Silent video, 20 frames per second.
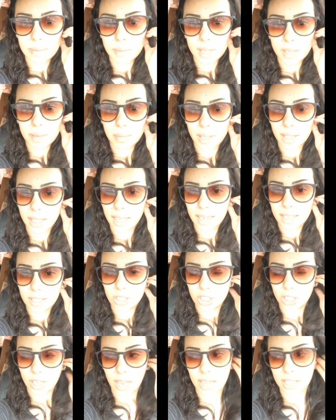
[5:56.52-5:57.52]
minha batalha
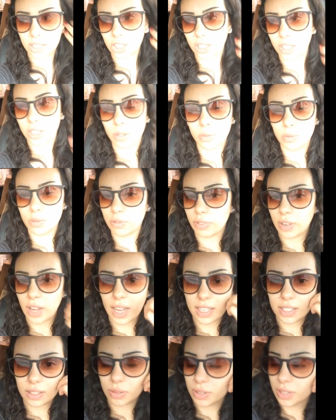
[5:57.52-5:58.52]
de caixa aqui no
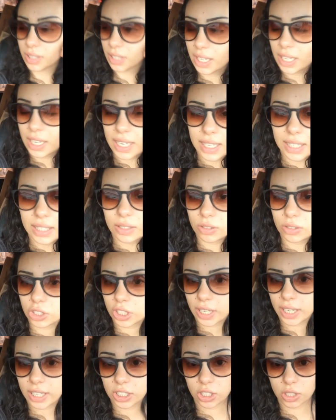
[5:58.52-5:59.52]
Mufato. Não
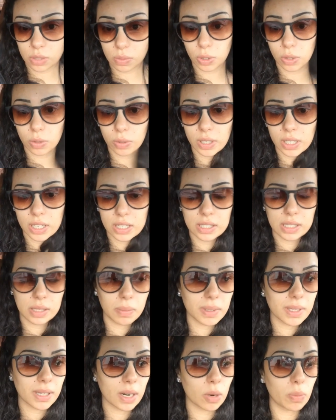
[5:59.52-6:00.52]
tinha caixas muito grandes,
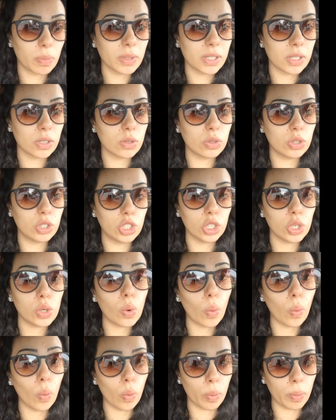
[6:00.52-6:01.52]
apesar que eu preciso de
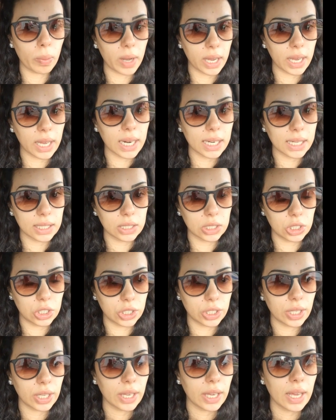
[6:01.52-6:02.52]
uma
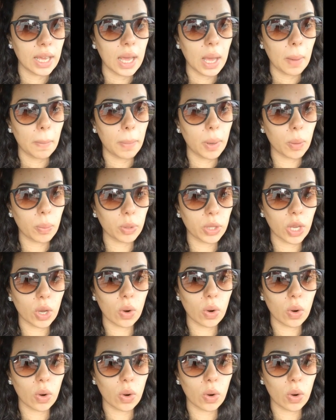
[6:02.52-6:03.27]
grande para eu poder